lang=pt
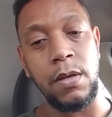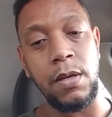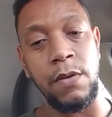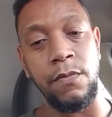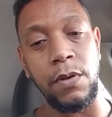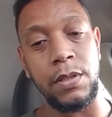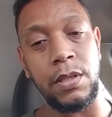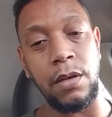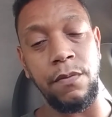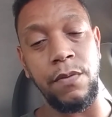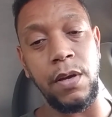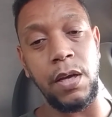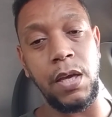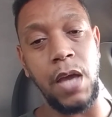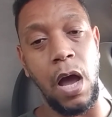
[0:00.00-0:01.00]
E você
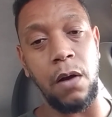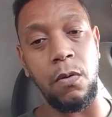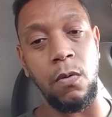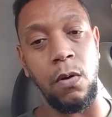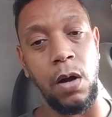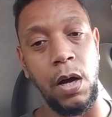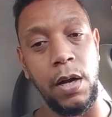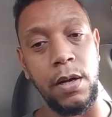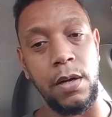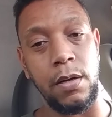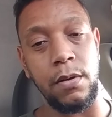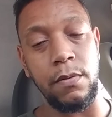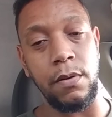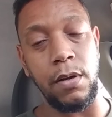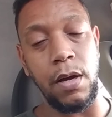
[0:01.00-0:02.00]
vê que
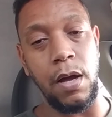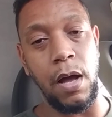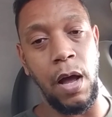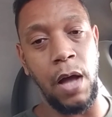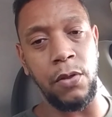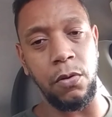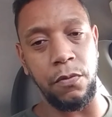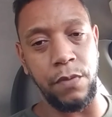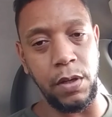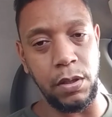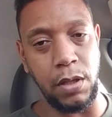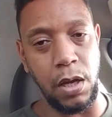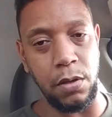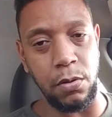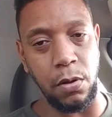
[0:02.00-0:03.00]
agora a
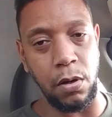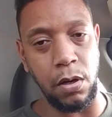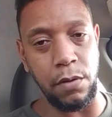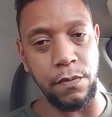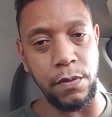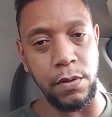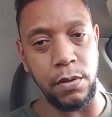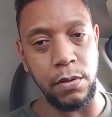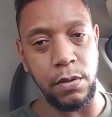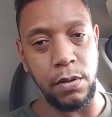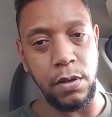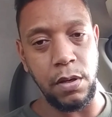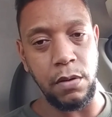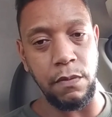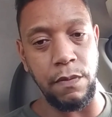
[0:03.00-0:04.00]
99,
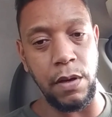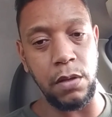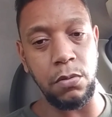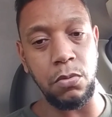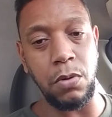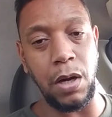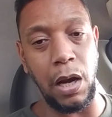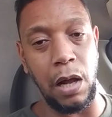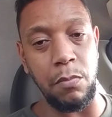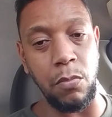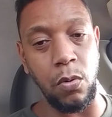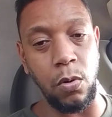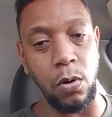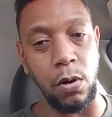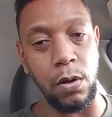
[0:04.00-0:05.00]
vendo o
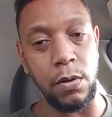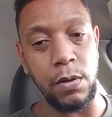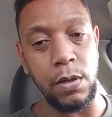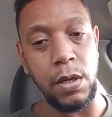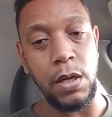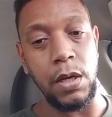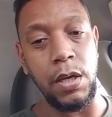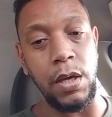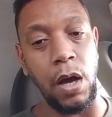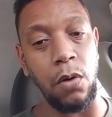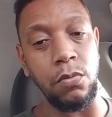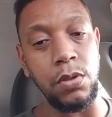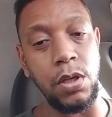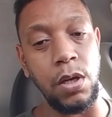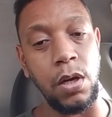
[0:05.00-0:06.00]
clamor e a
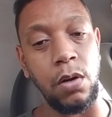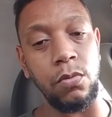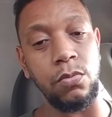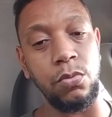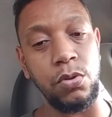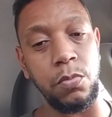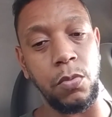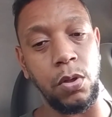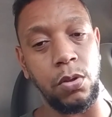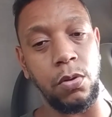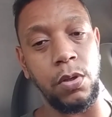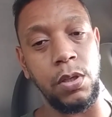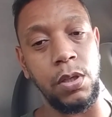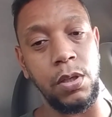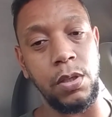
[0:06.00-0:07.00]
união dos
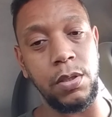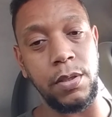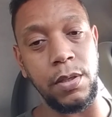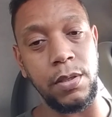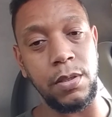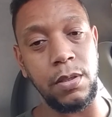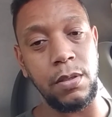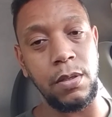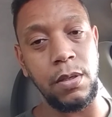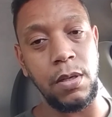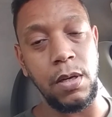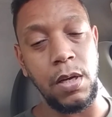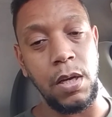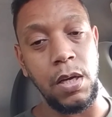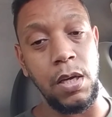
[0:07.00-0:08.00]
motoristas
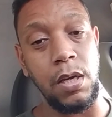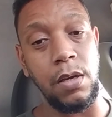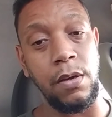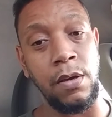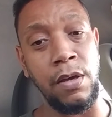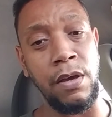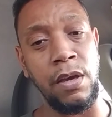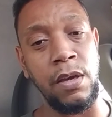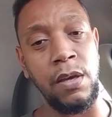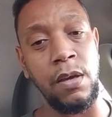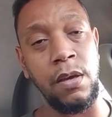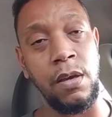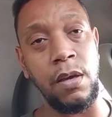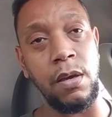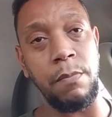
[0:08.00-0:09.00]
e, e,
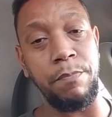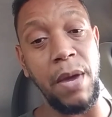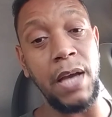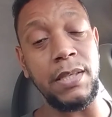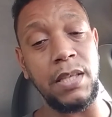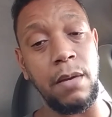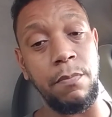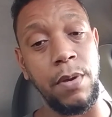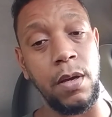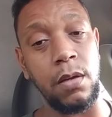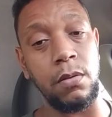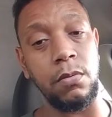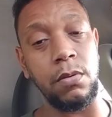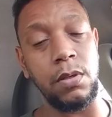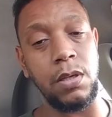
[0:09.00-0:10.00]
e
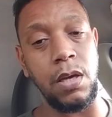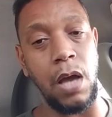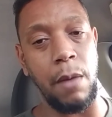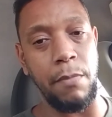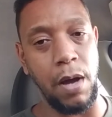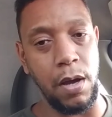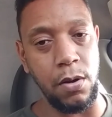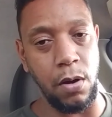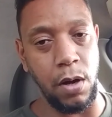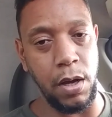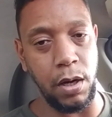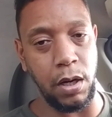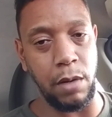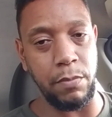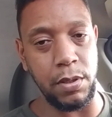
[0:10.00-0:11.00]
percebendo que a maior
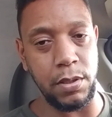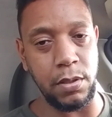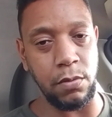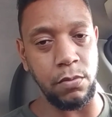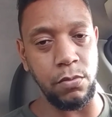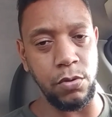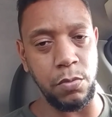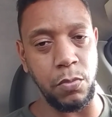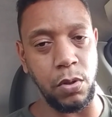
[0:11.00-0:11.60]
reclamação dos